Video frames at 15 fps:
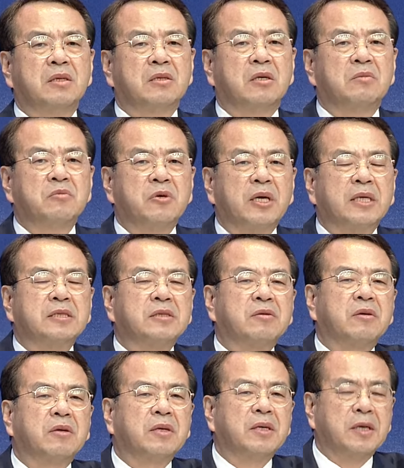
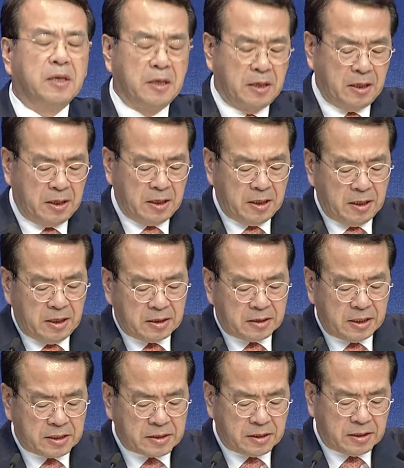염려하시고
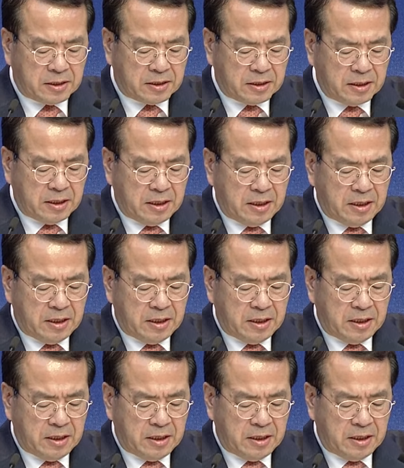그래서